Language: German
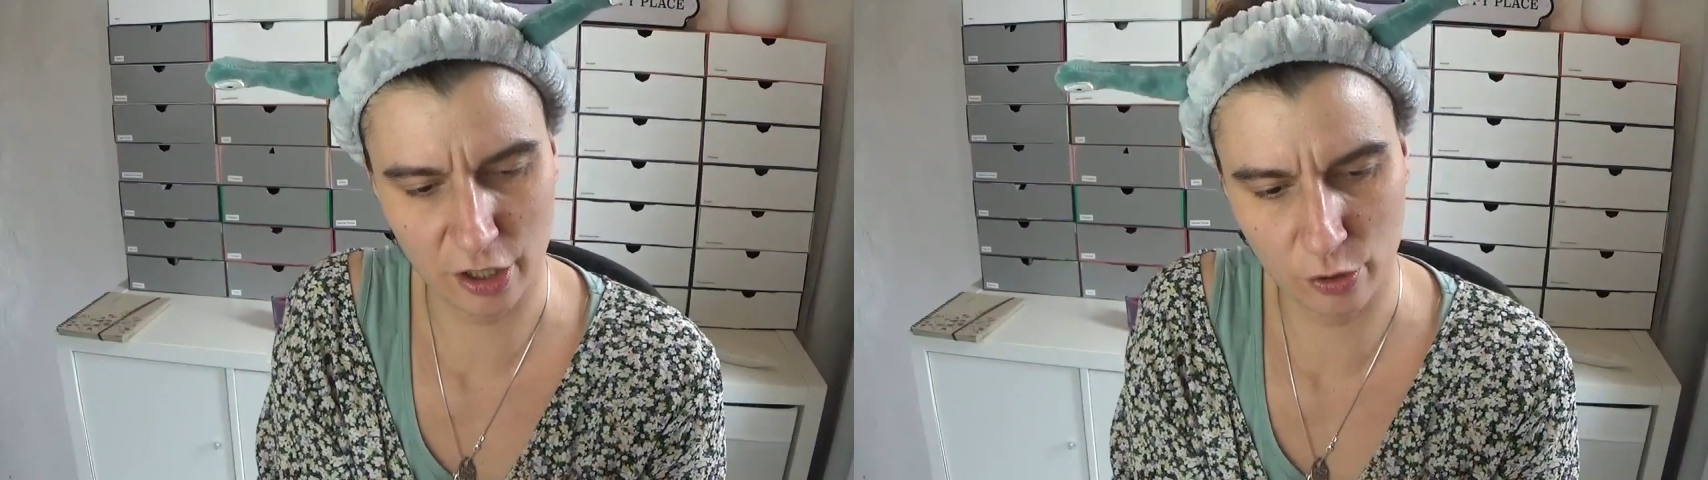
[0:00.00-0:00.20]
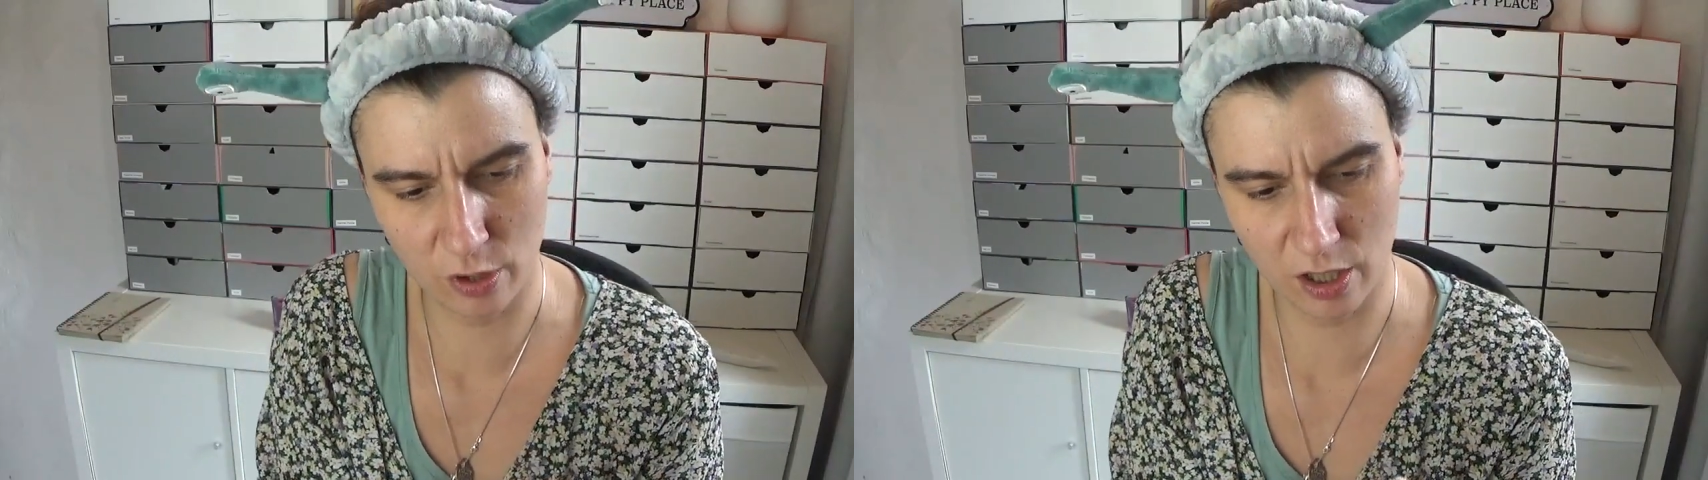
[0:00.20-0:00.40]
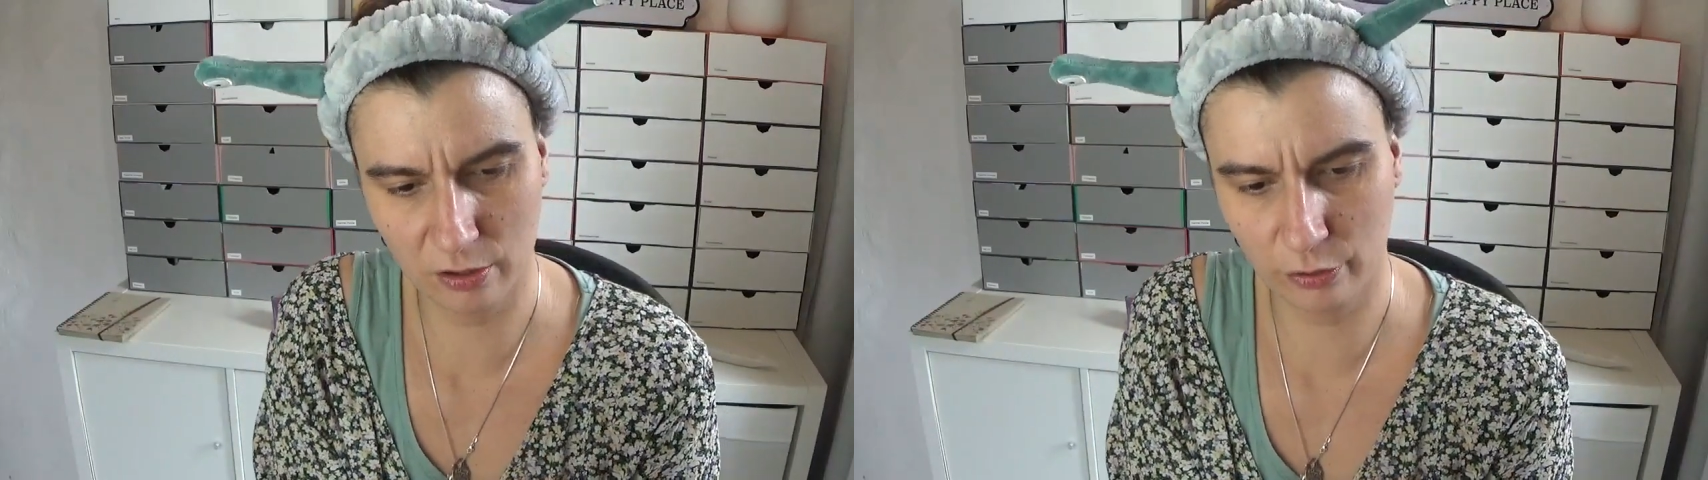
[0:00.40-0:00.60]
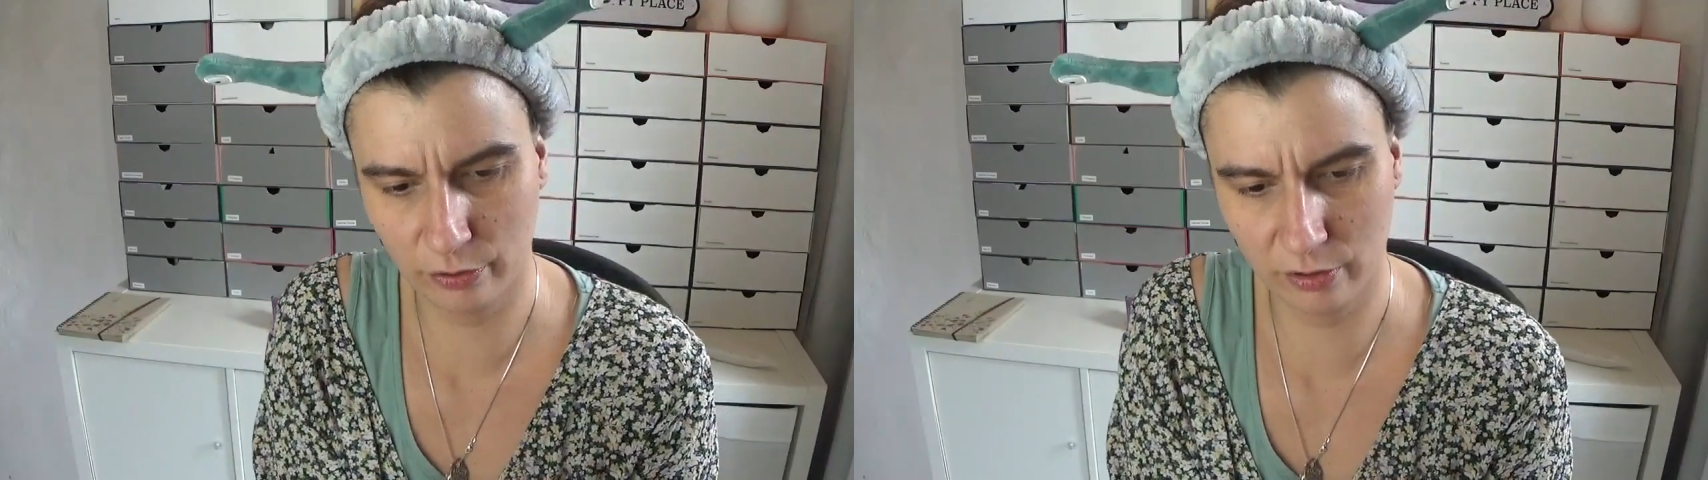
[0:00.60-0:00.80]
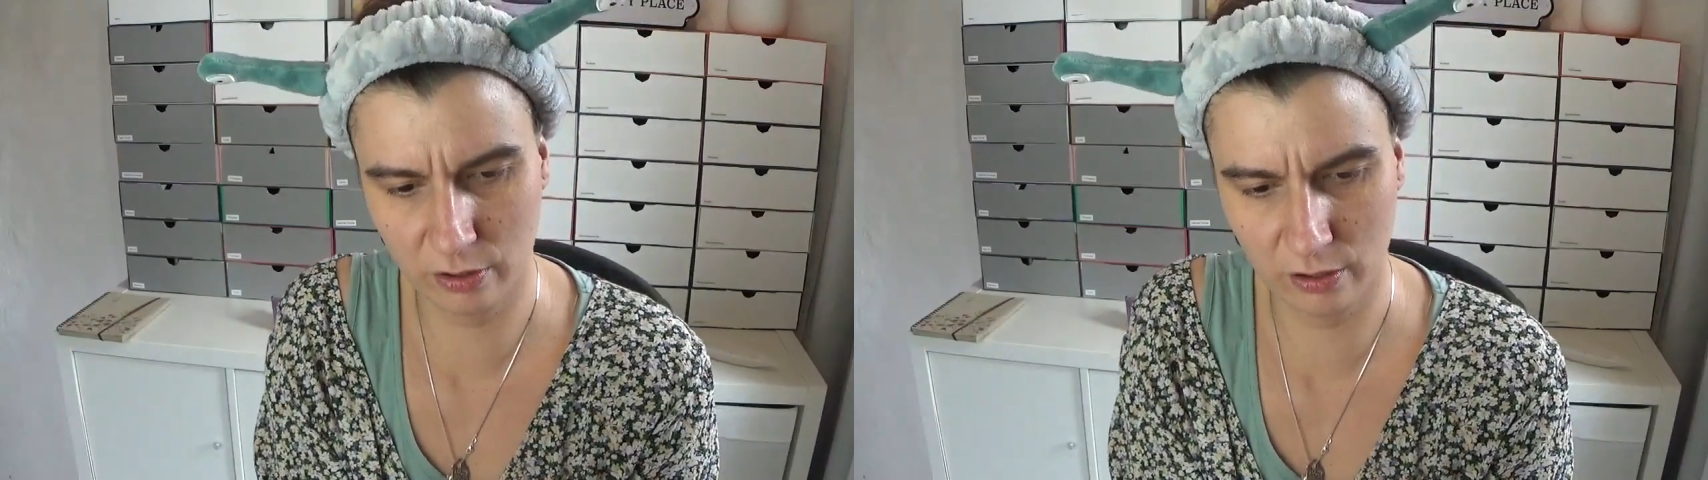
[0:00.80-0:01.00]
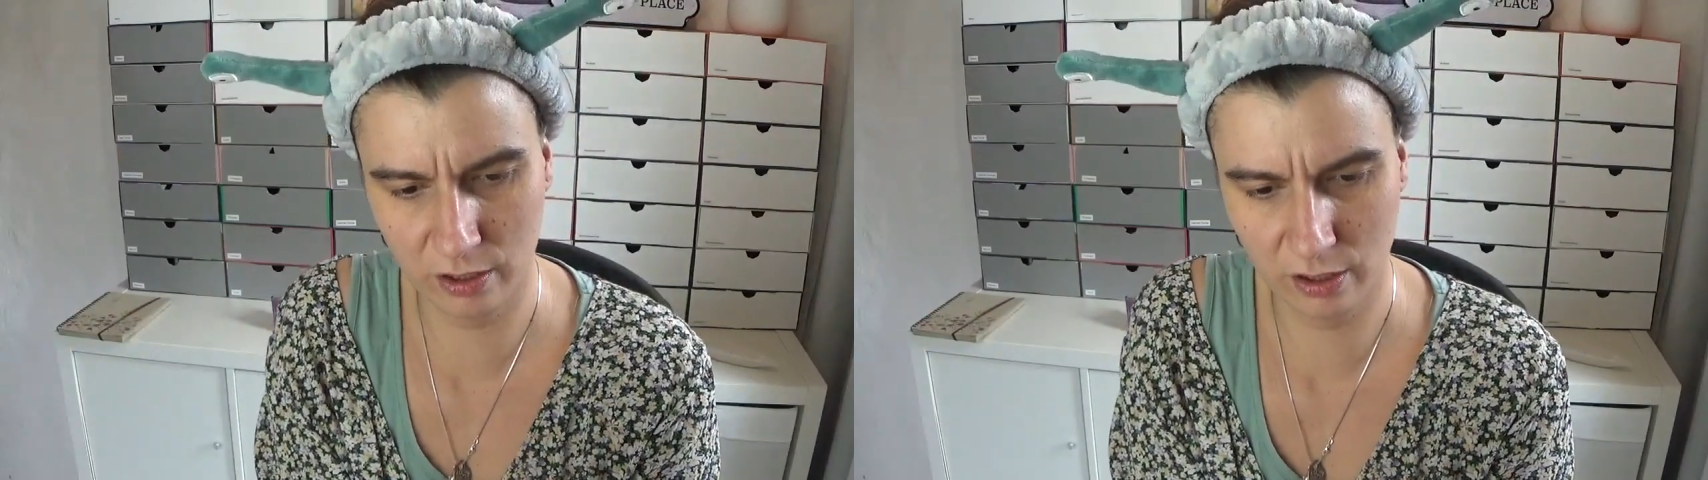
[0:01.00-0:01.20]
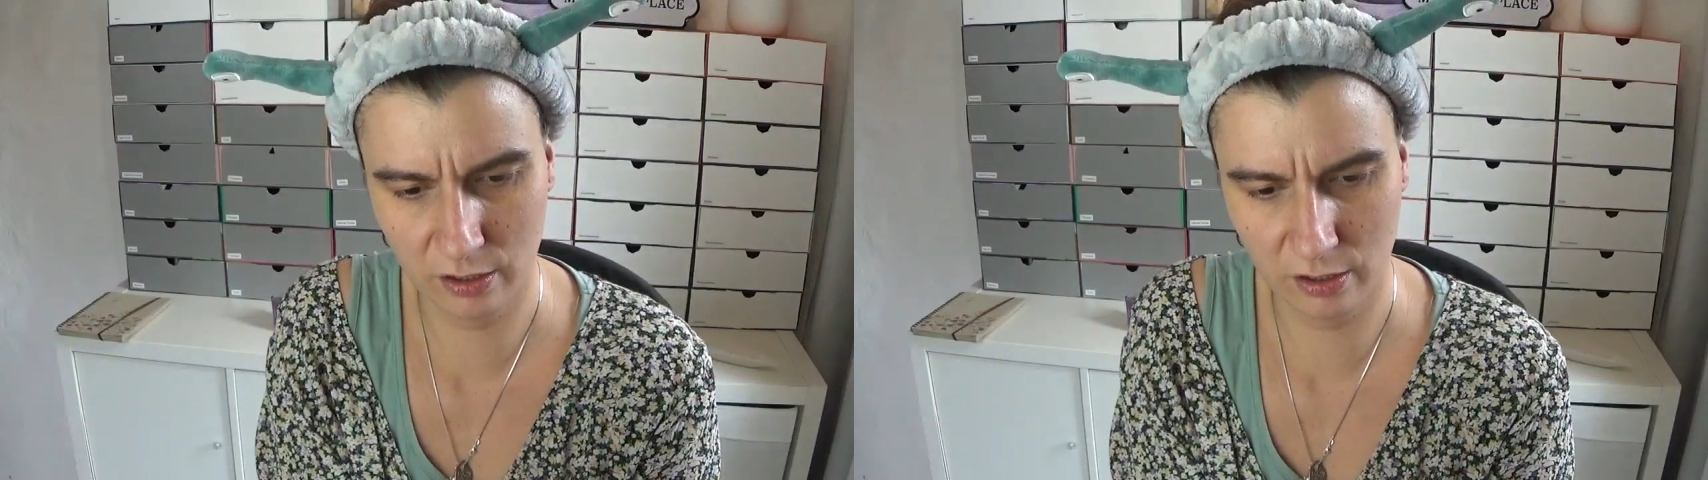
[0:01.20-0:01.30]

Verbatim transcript: ich noch lang drücken, ne?